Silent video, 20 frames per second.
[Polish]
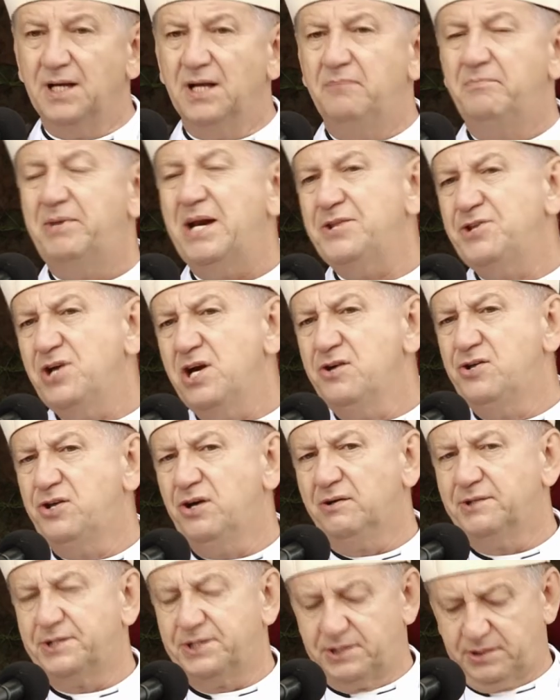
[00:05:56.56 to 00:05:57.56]
Bracie i
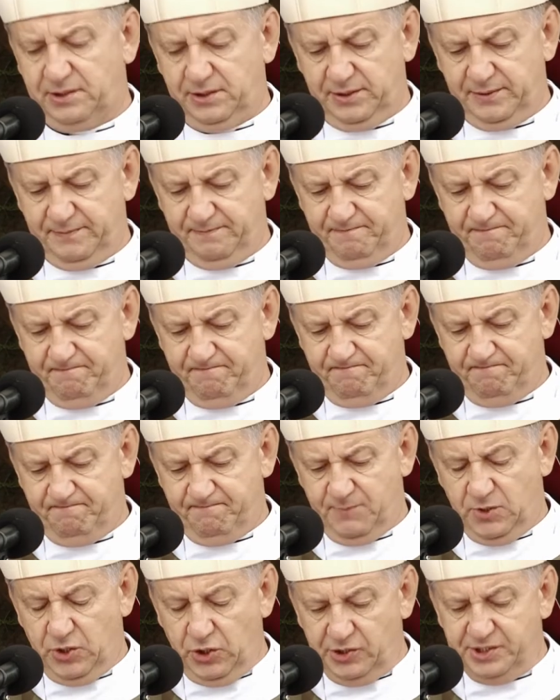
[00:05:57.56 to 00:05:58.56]
siostry,
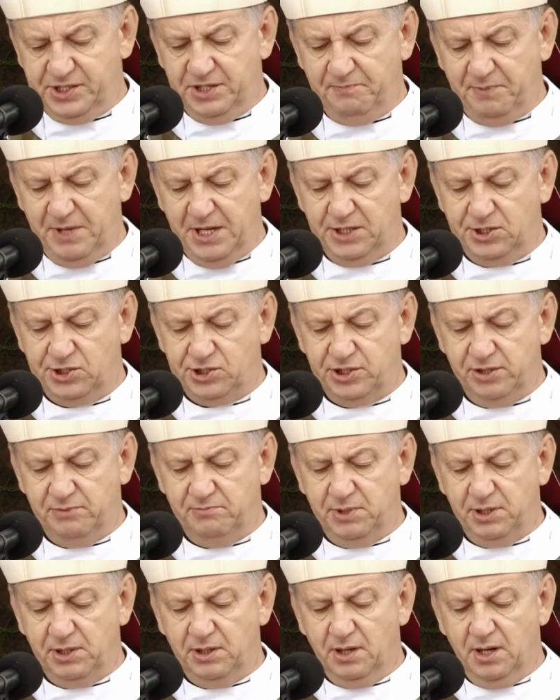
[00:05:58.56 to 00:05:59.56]
drodzy
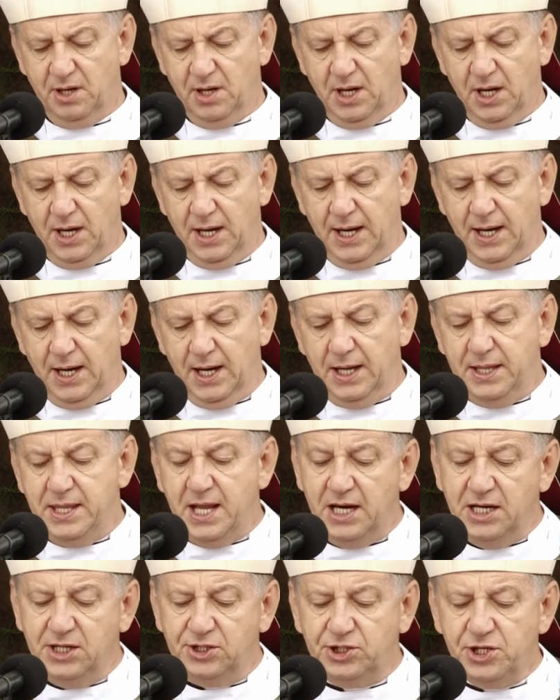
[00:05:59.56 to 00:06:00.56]
pielgrzymi,
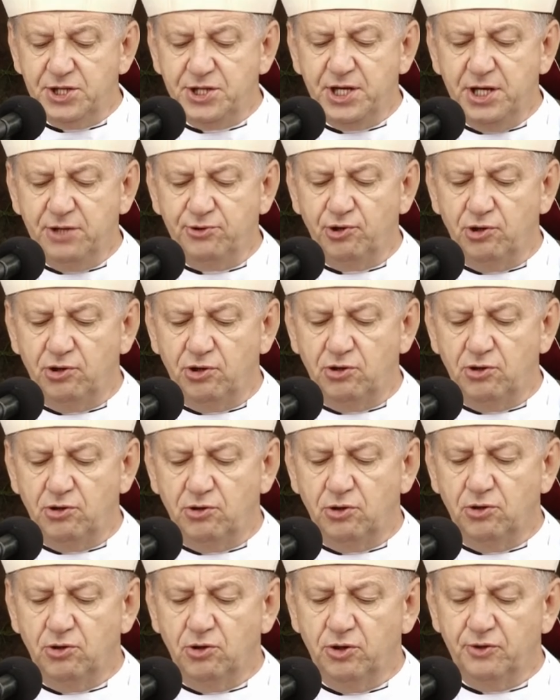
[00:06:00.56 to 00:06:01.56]
należycie do
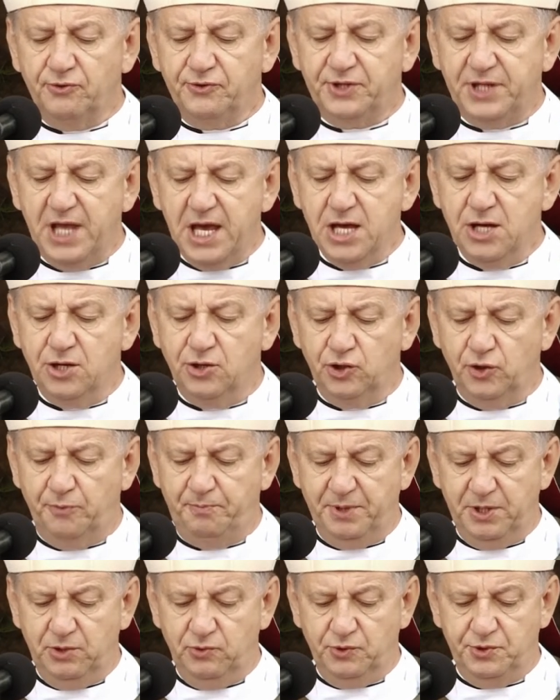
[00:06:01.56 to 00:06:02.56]
tej
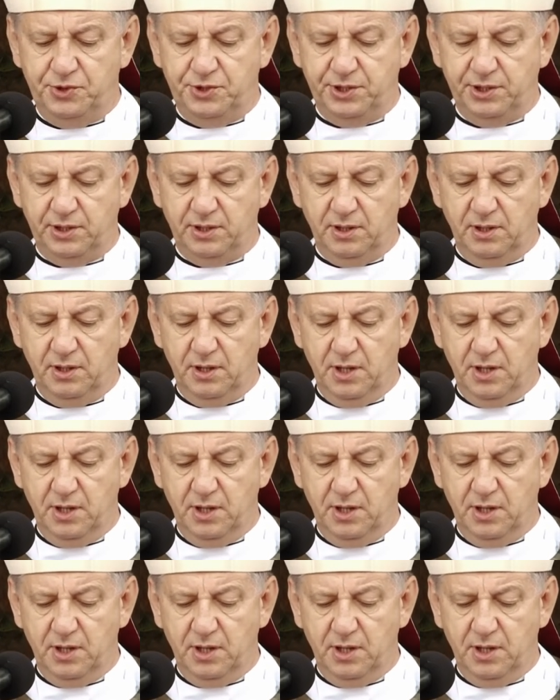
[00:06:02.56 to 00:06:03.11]
grupy ludzi,